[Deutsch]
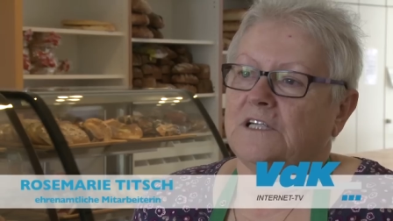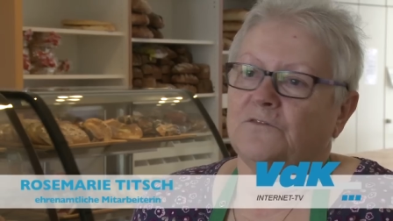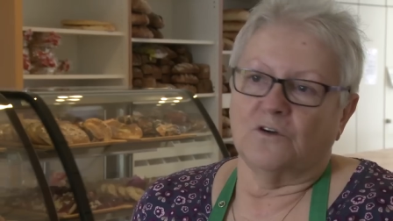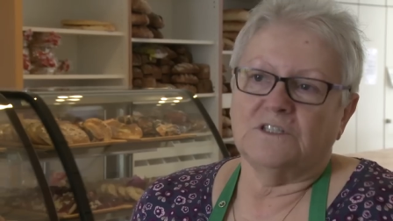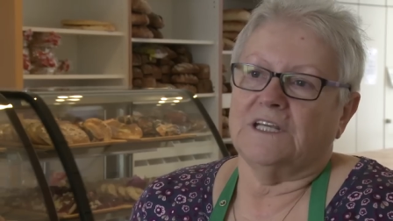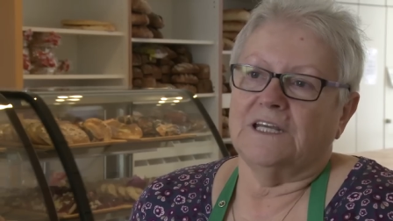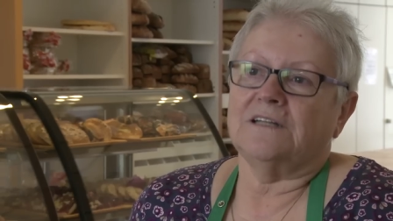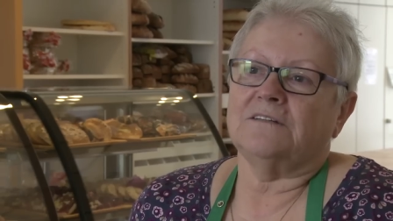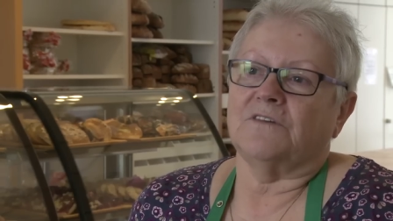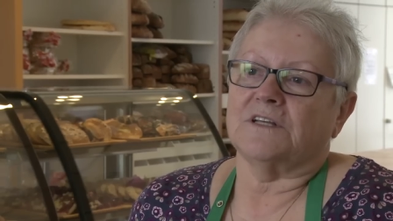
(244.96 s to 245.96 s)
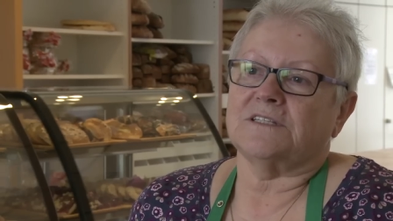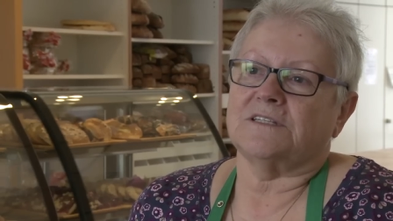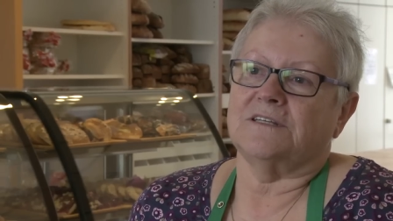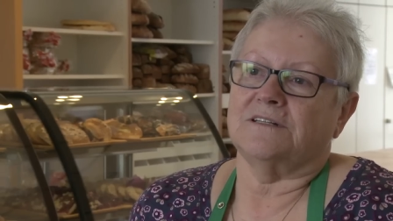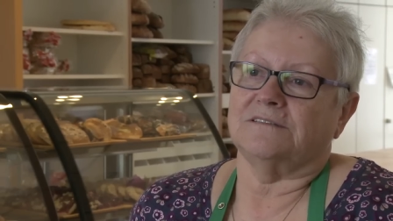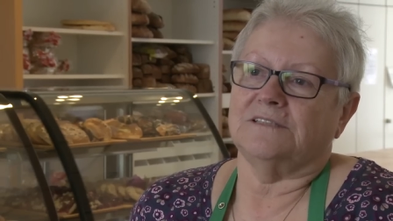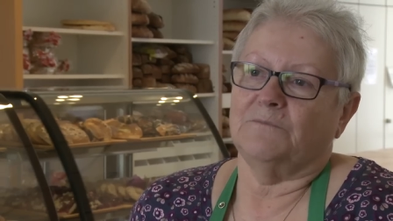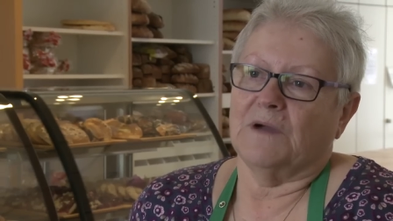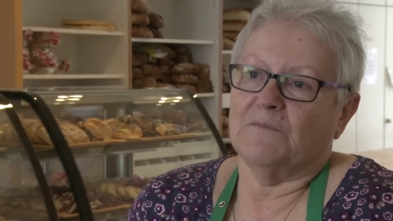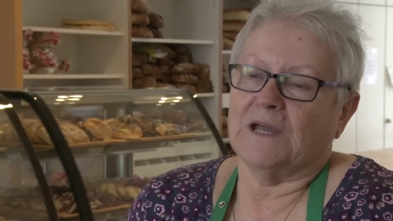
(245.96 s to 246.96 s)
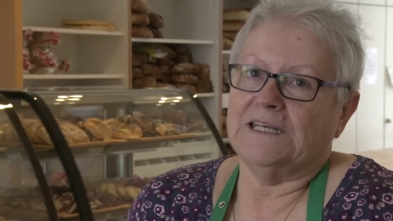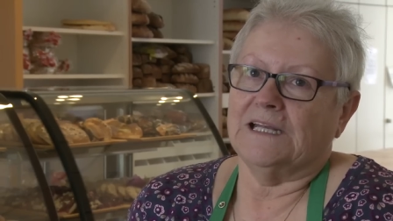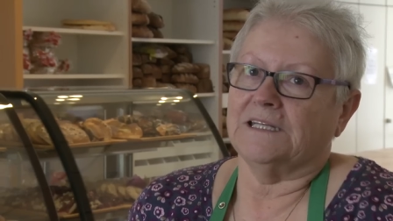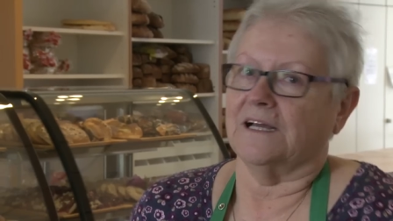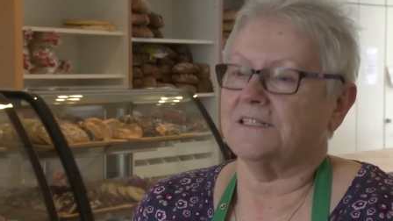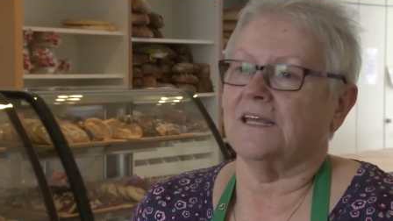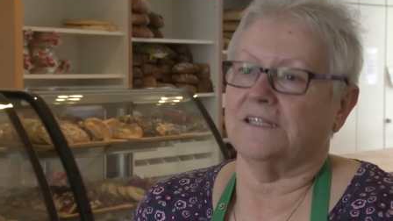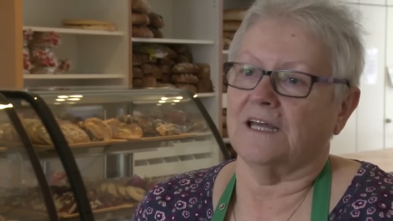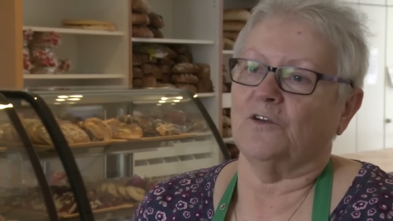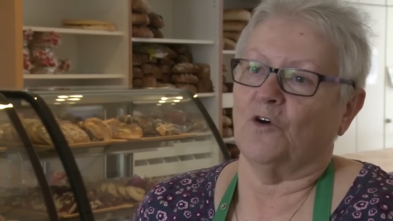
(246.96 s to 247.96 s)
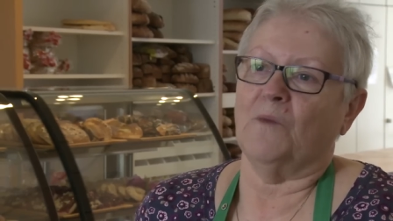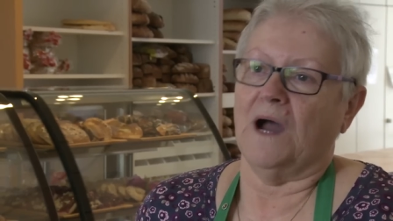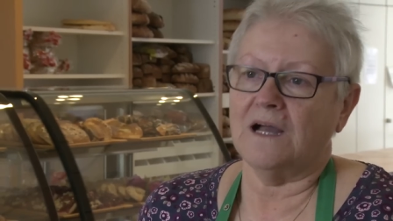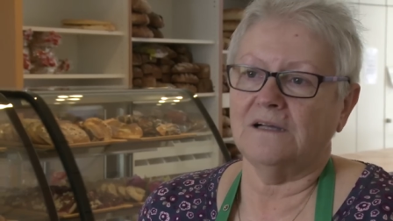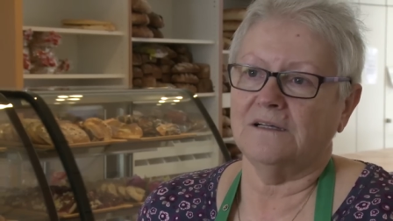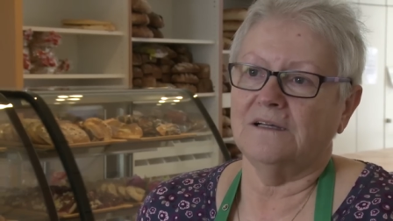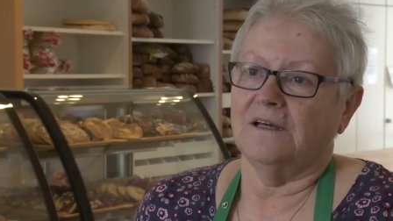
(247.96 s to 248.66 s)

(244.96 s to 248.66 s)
ich wollte irgendwas in meinem Rentnerdasein dann noch machen.